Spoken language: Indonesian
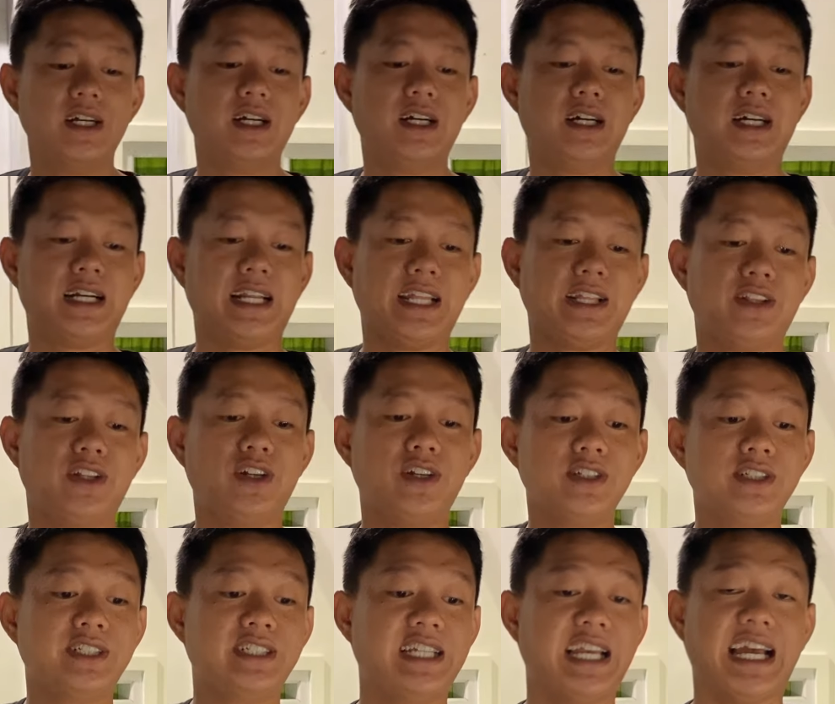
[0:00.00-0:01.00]
Red Door
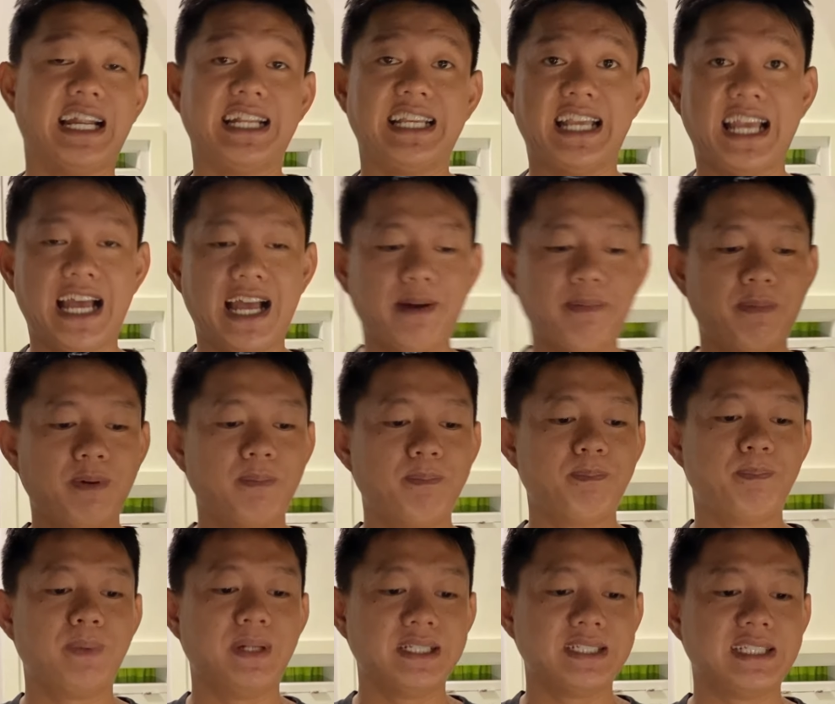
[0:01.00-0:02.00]
Syariah
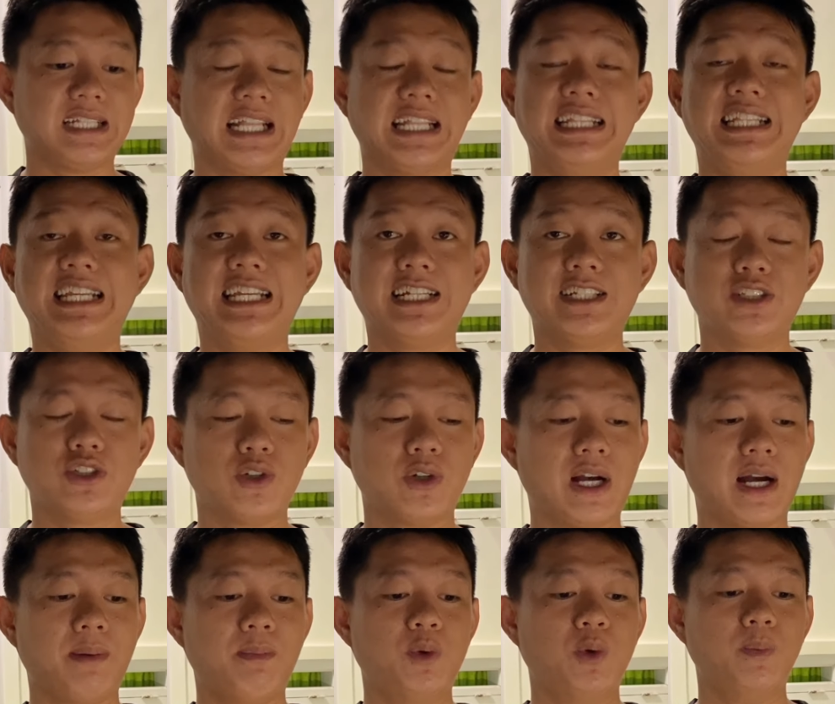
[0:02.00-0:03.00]
plus Near
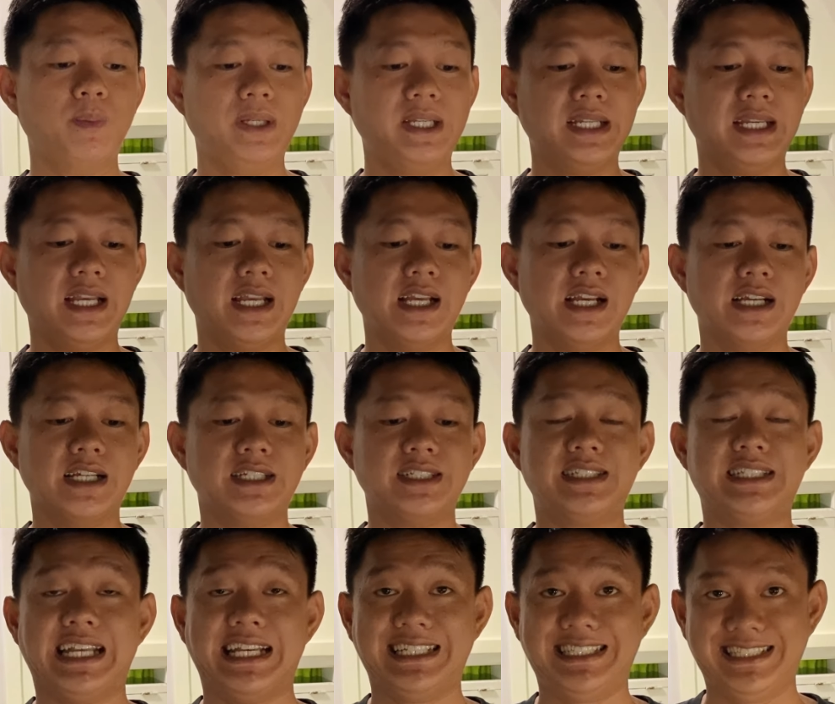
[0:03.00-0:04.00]
Sukabumi
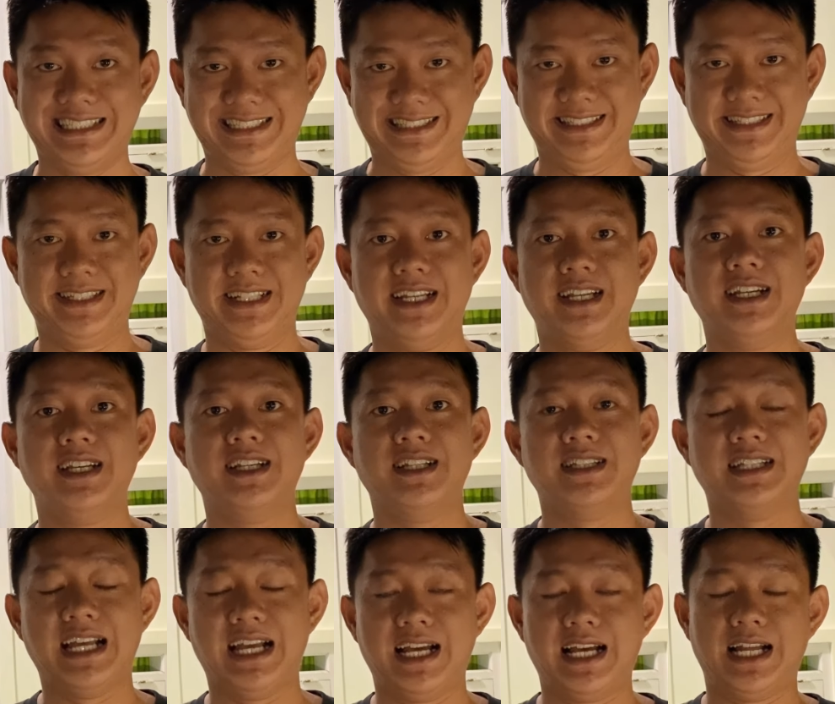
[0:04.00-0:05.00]
Station
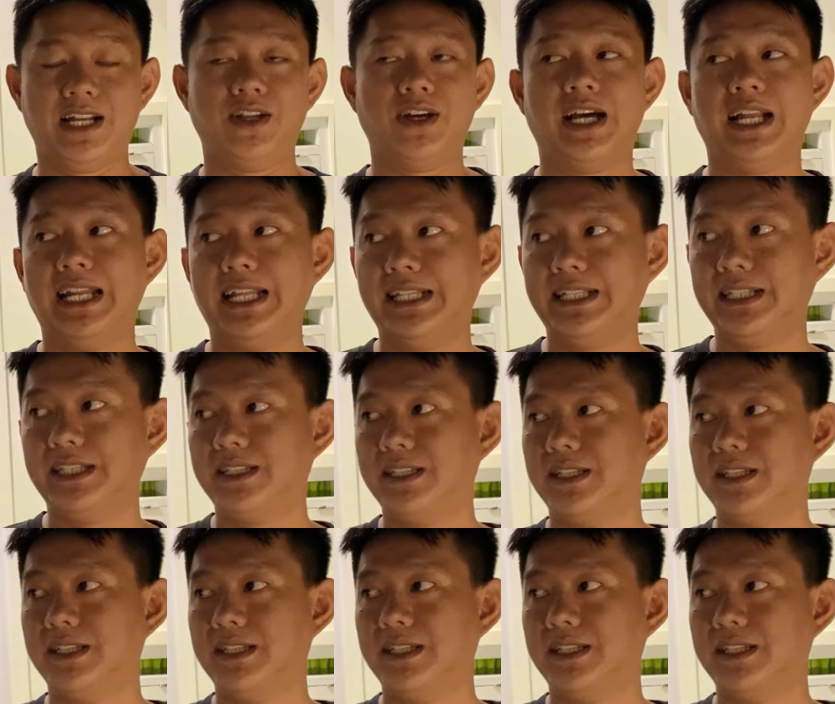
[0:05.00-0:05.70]
Nah kalau kalian